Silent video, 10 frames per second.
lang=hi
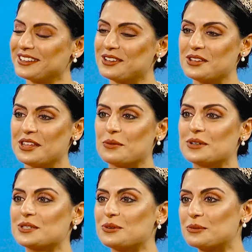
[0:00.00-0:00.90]
देर
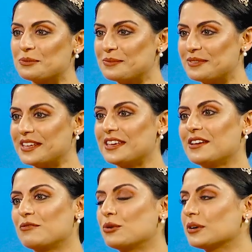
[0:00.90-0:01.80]
वॉज़ नो थिंग
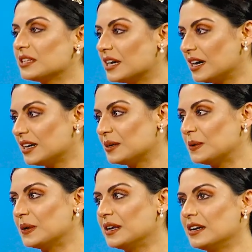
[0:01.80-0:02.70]
अवार्ड था
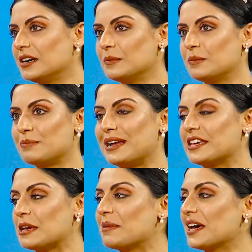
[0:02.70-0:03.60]
और um, प्ला,
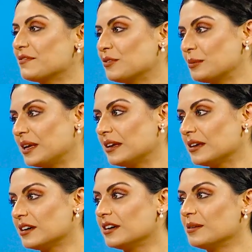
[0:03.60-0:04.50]
ये प्लेटफॉर्म है
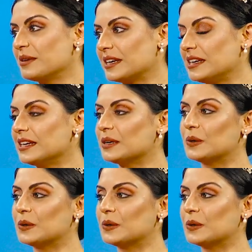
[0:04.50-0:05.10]
हमारे लिए